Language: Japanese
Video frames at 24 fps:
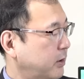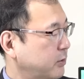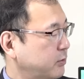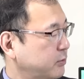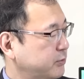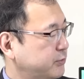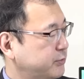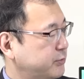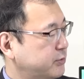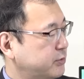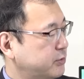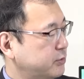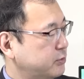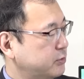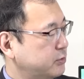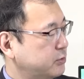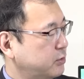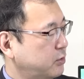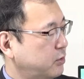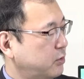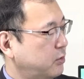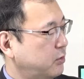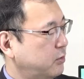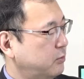あの、普通
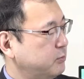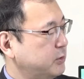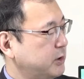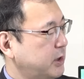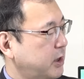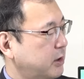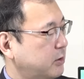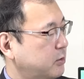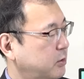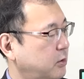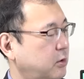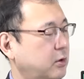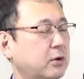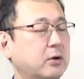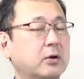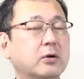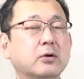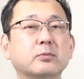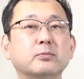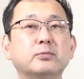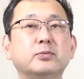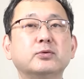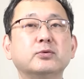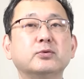の都、
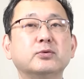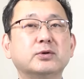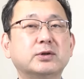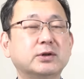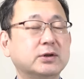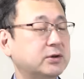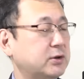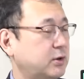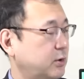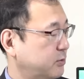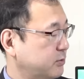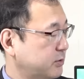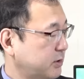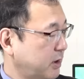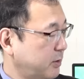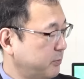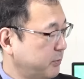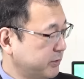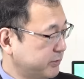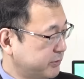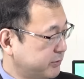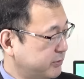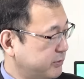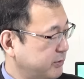プーチンでござい
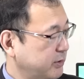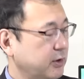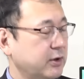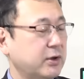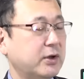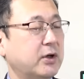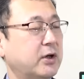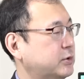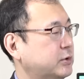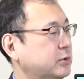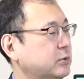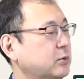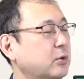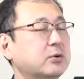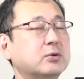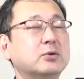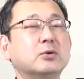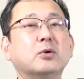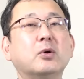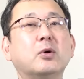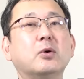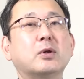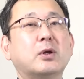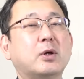ます。中国
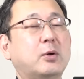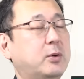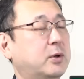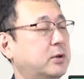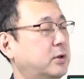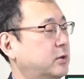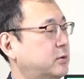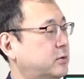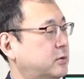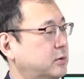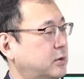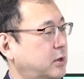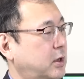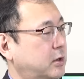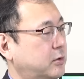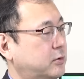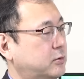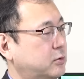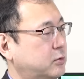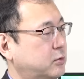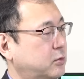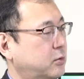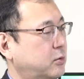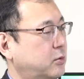語ではですね、
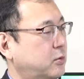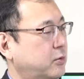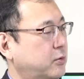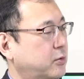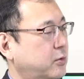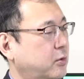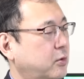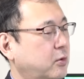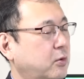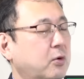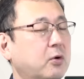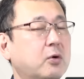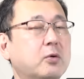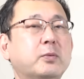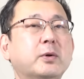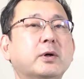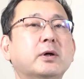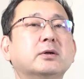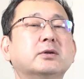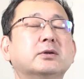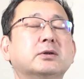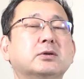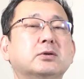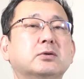その、この欧
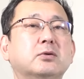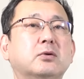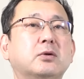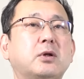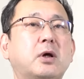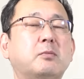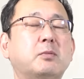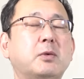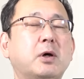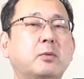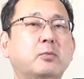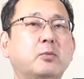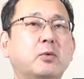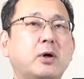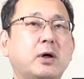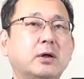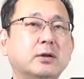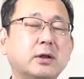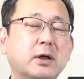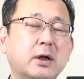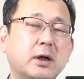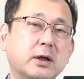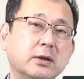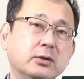米人の名前も必
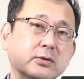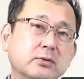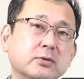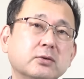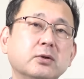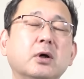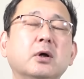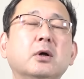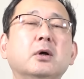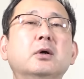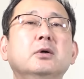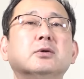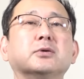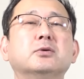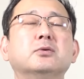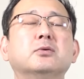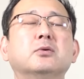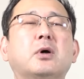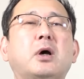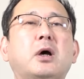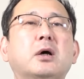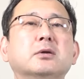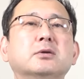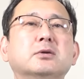ず、そ
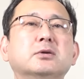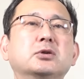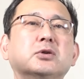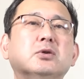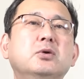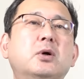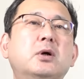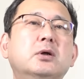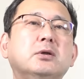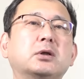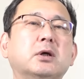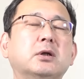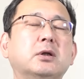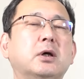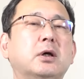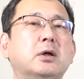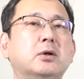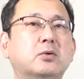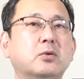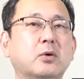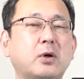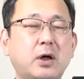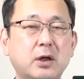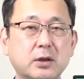の漢字を当てな
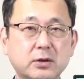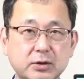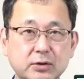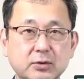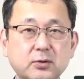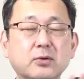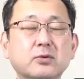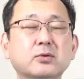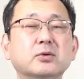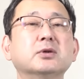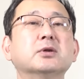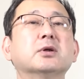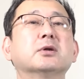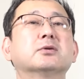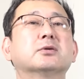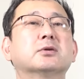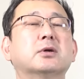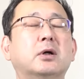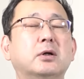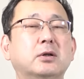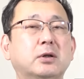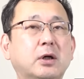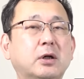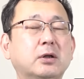いと、漢字の国です
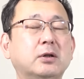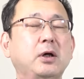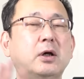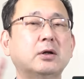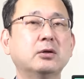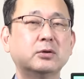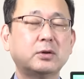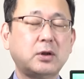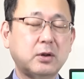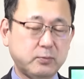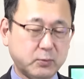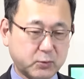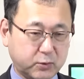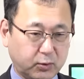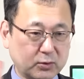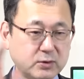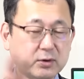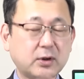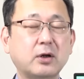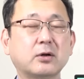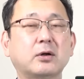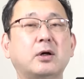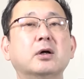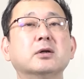からね、な、な、とに
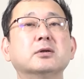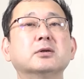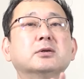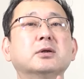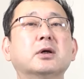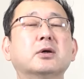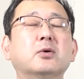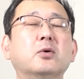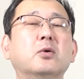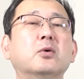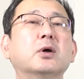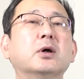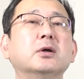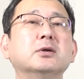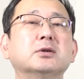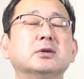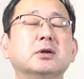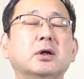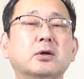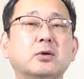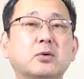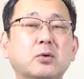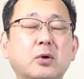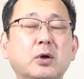かく漢字で表現し
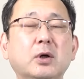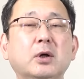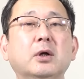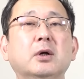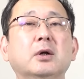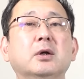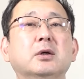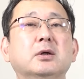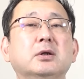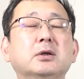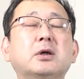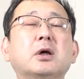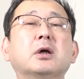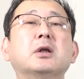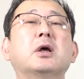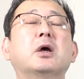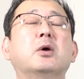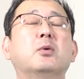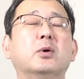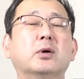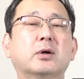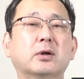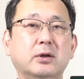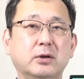ないといけな
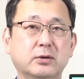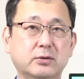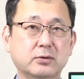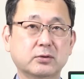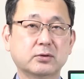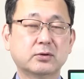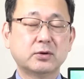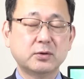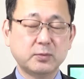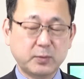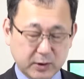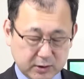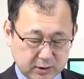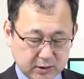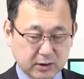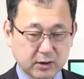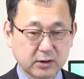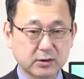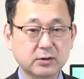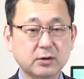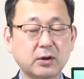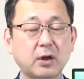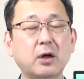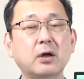いわけです。すべて
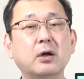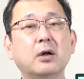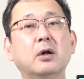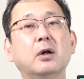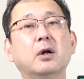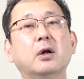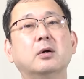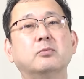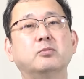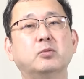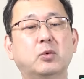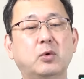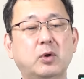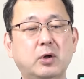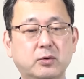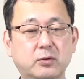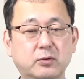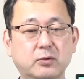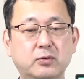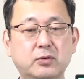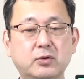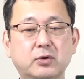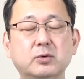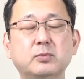ですね。もうあ
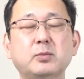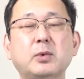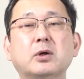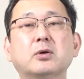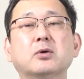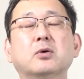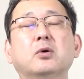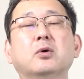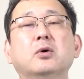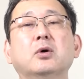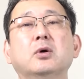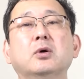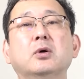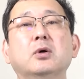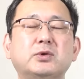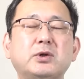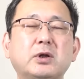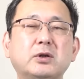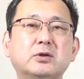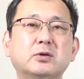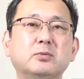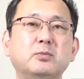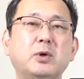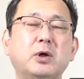の車の
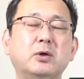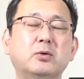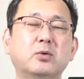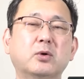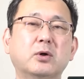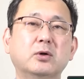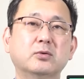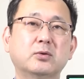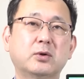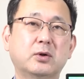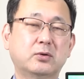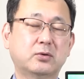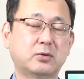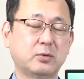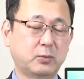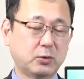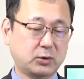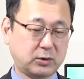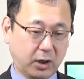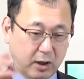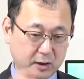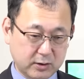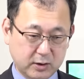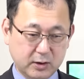説明とか受けるとも
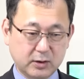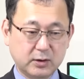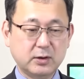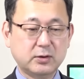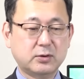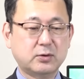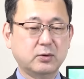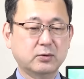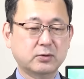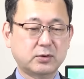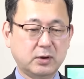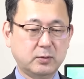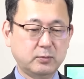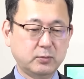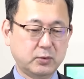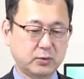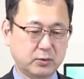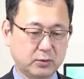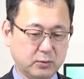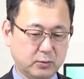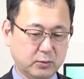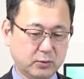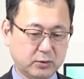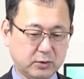う大変ですよ全
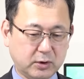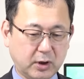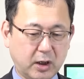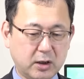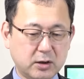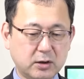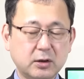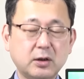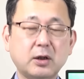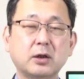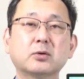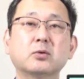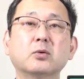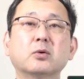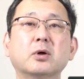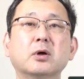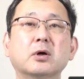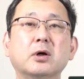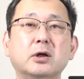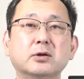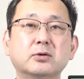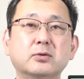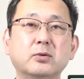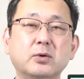部このタイヤとか
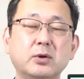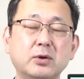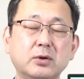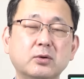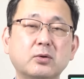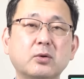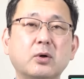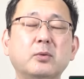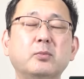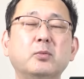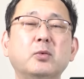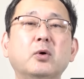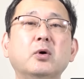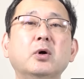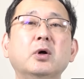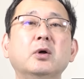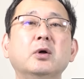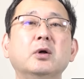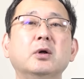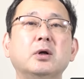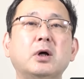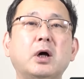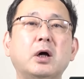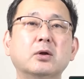ガソリンとかも
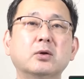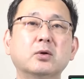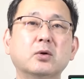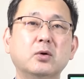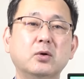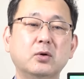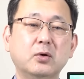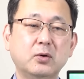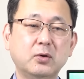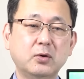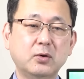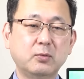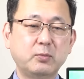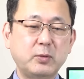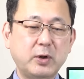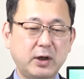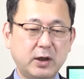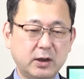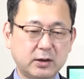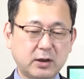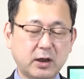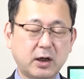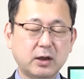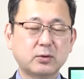あの
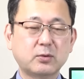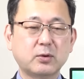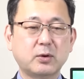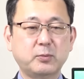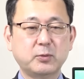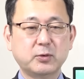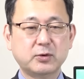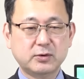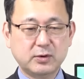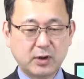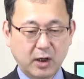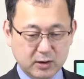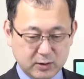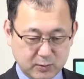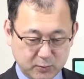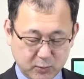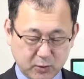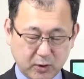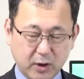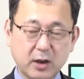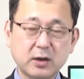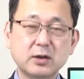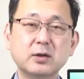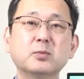メーターとかも何
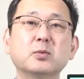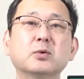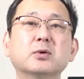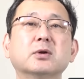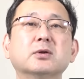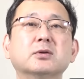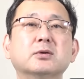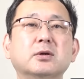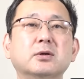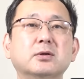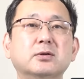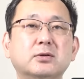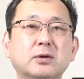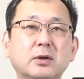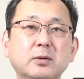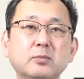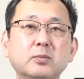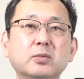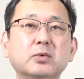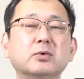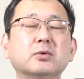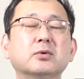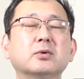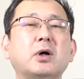もかにもですね
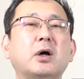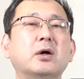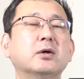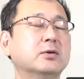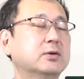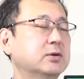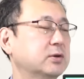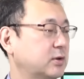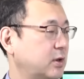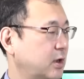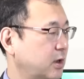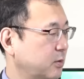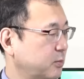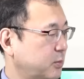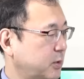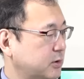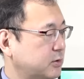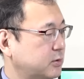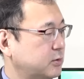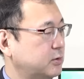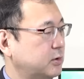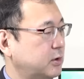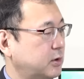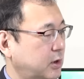全部漢字になりま
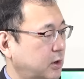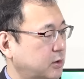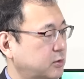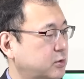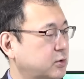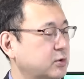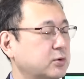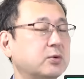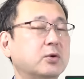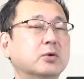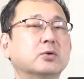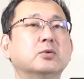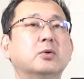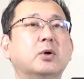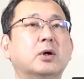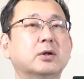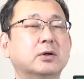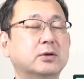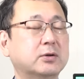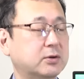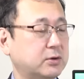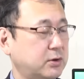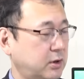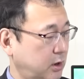すんでね中国は
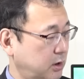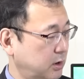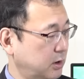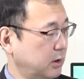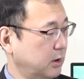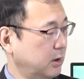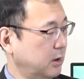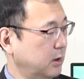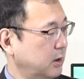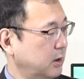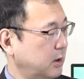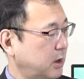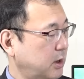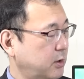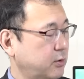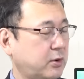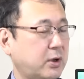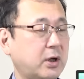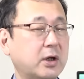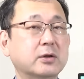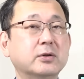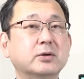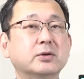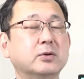ですねあの
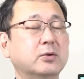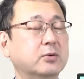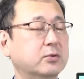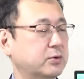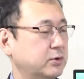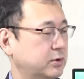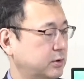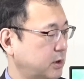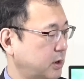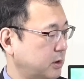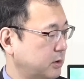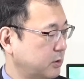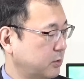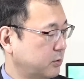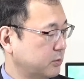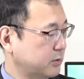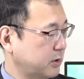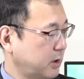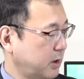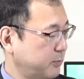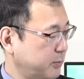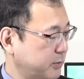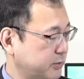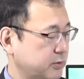漢字の国なんでご
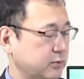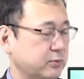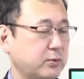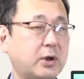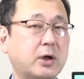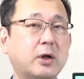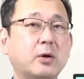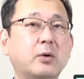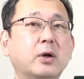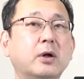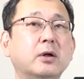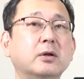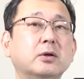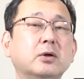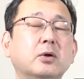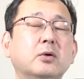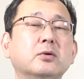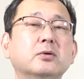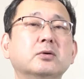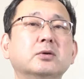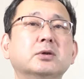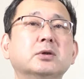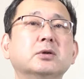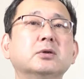ざいます我々日
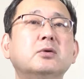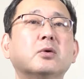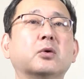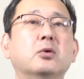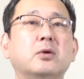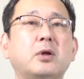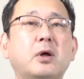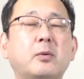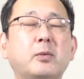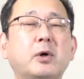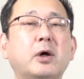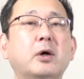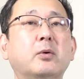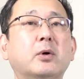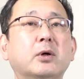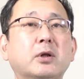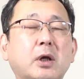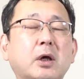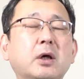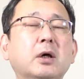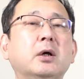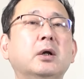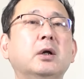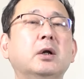本人の名前は
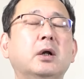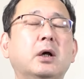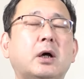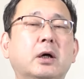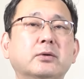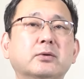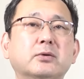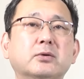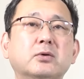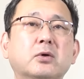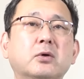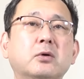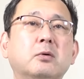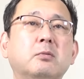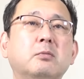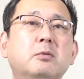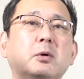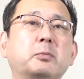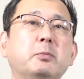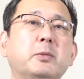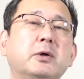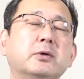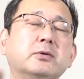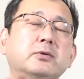ねあのその
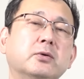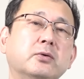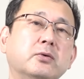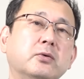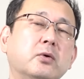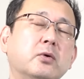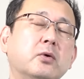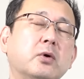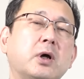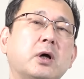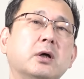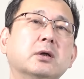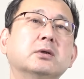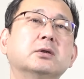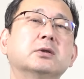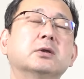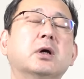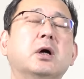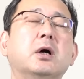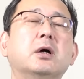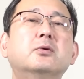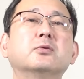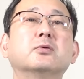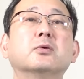ままその漢字
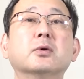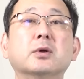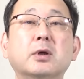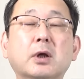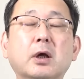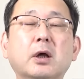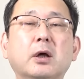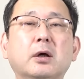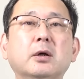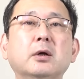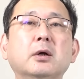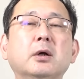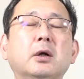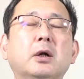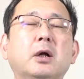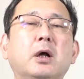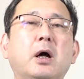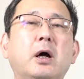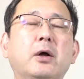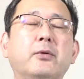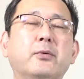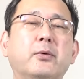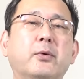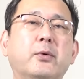があるので
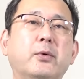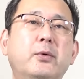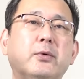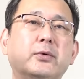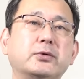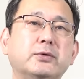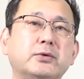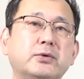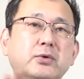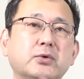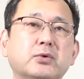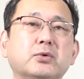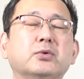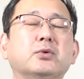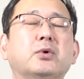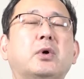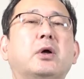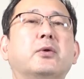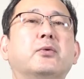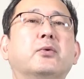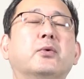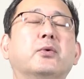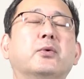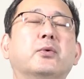あのすぐ
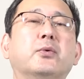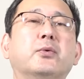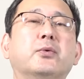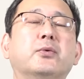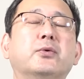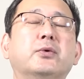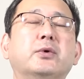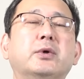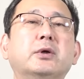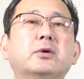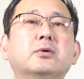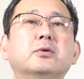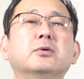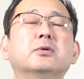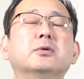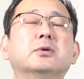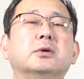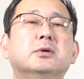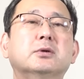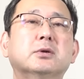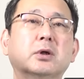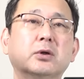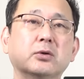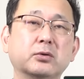あの行くん
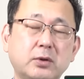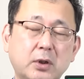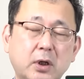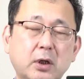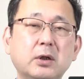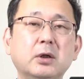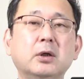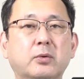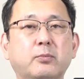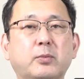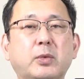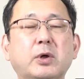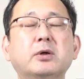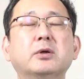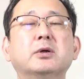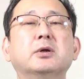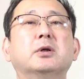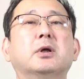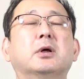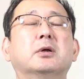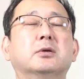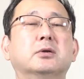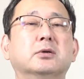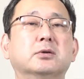ですけどね便利
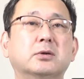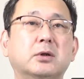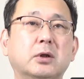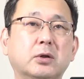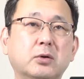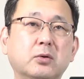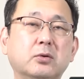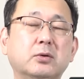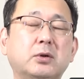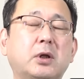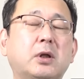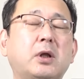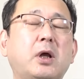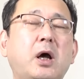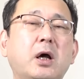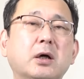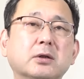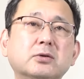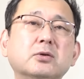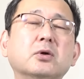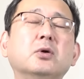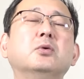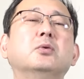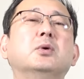なんですけどただ
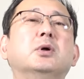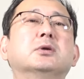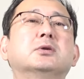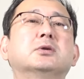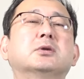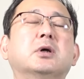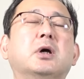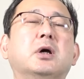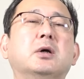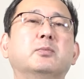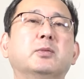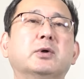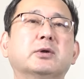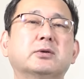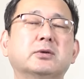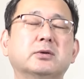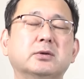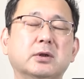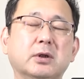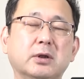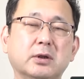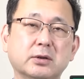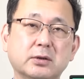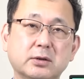発音は違いますん
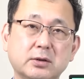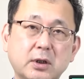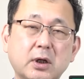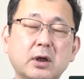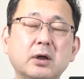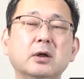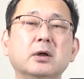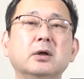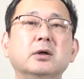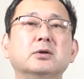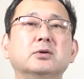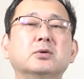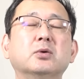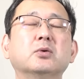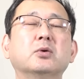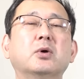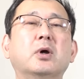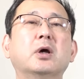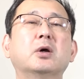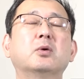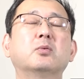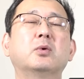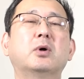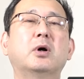でですねその
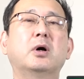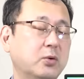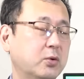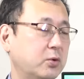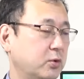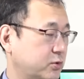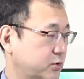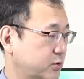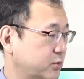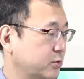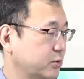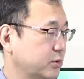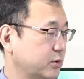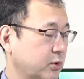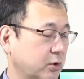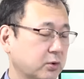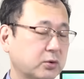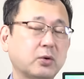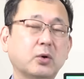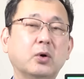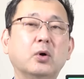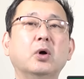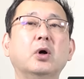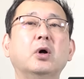辺はご注意を
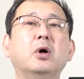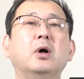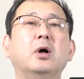と